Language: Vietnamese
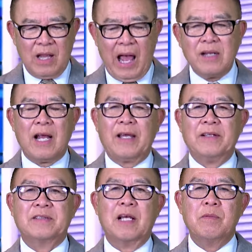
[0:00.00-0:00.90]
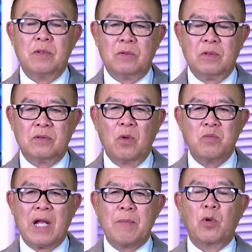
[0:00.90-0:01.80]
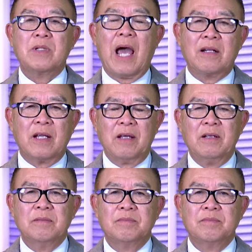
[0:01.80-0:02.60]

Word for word: tháng này sẽ tung ra 1.000 tỷ.